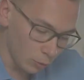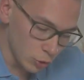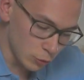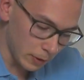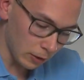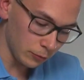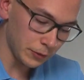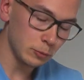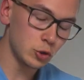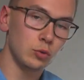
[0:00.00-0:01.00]
rutsch mal auf
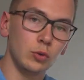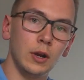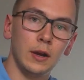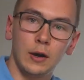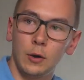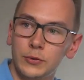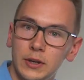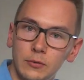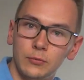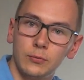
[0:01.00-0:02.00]
dem Stuhl auf
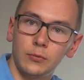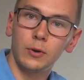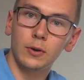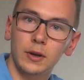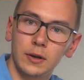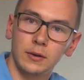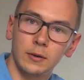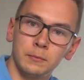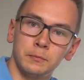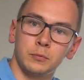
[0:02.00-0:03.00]
den
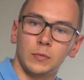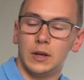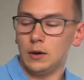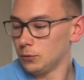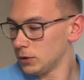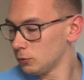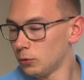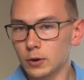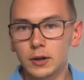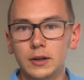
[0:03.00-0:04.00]
vorderen, ja, auf das
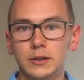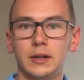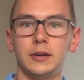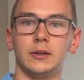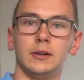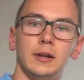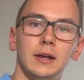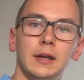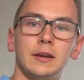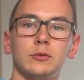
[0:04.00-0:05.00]
vordere Drittel,
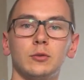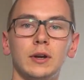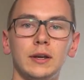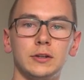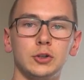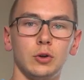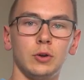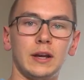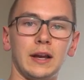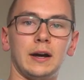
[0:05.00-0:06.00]
dass du richtig
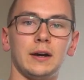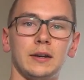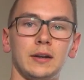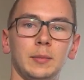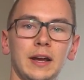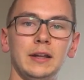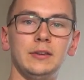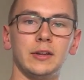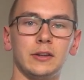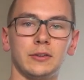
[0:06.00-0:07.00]
schön gerade dich mal
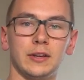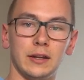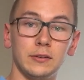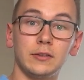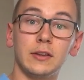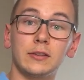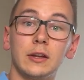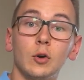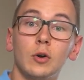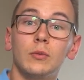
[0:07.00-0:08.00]
hinsetzen kannst, dass
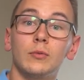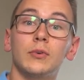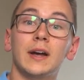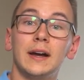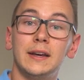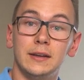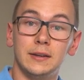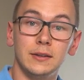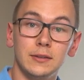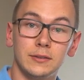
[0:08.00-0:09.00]
dein Rücken frei
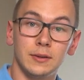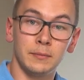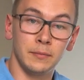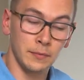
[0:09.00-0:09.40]
ist